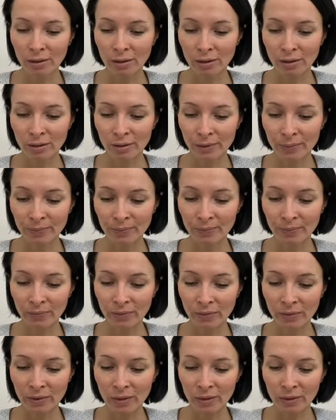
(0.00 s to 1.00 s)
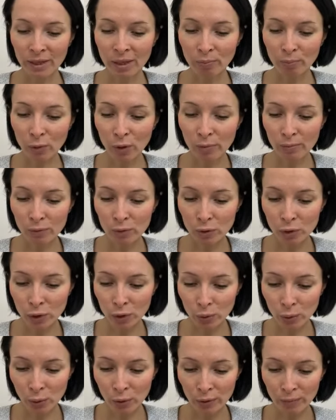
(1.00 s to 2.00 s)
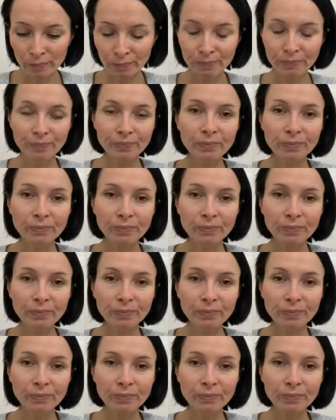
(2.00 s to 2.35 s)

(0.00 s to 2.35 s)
э, напомню, что